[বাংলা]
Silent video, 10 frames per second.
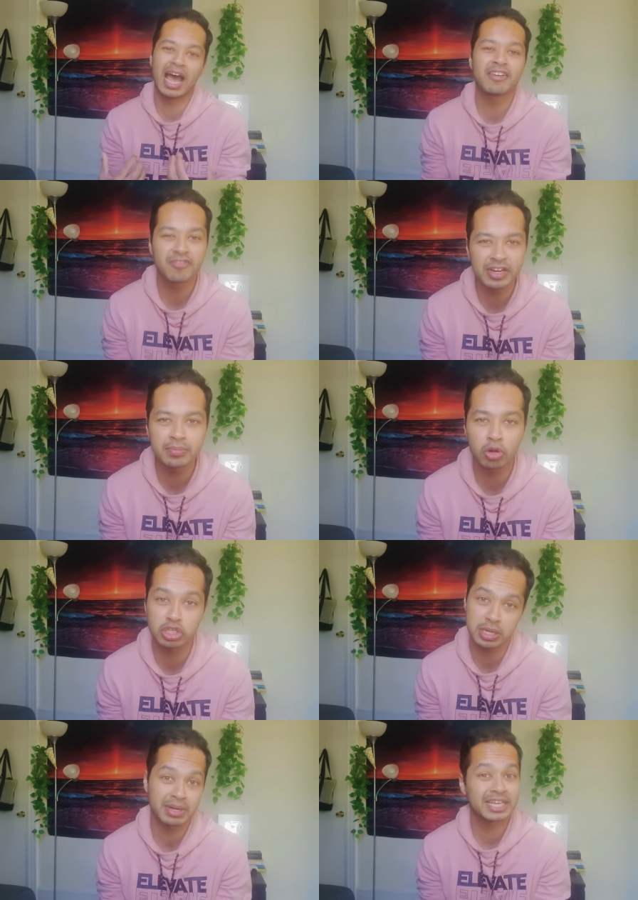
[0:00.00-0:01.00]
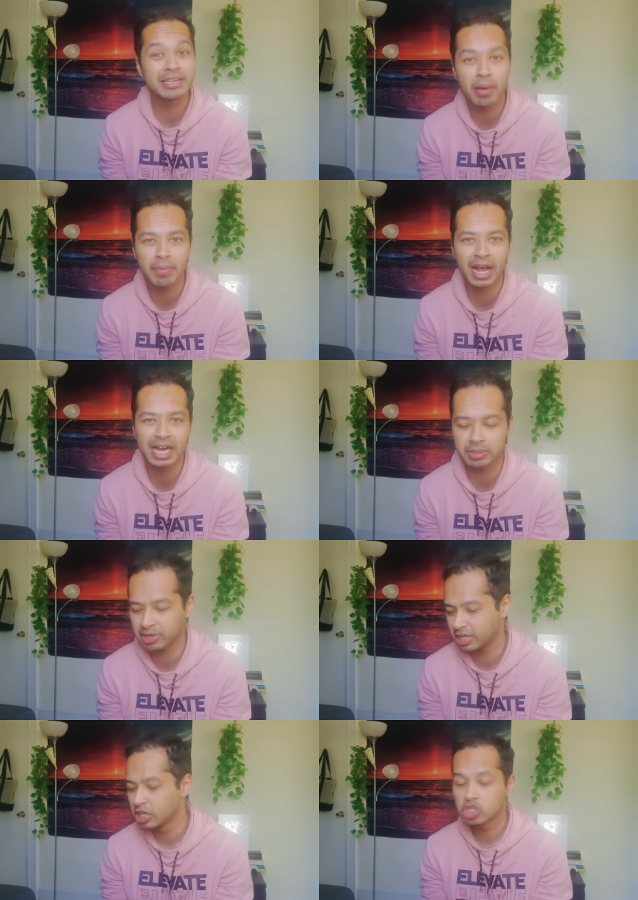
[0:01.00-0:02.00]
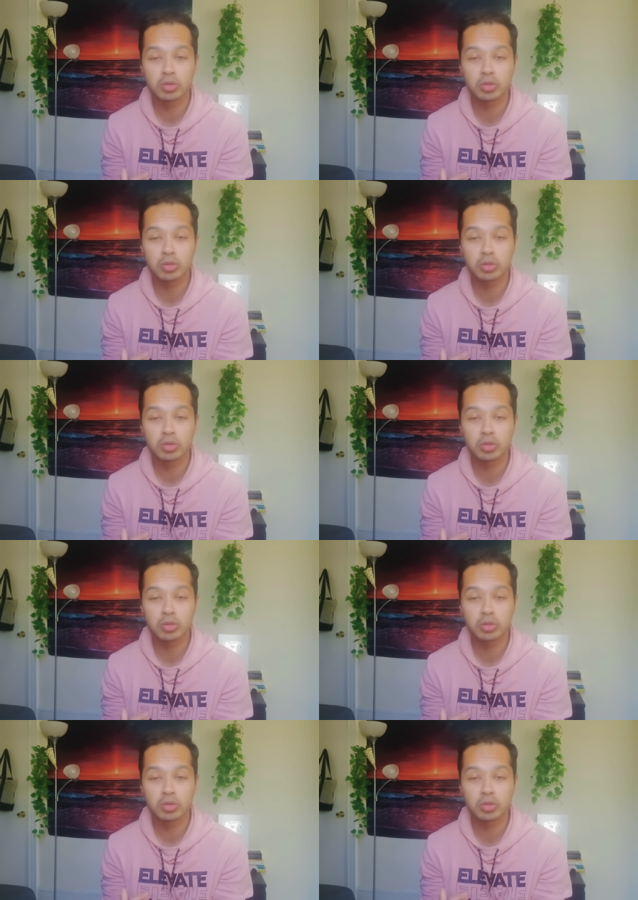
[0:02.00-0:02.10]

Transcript: আনফিট মনে হচ্ছে আমি এটা কীভাবে আগাতে পারি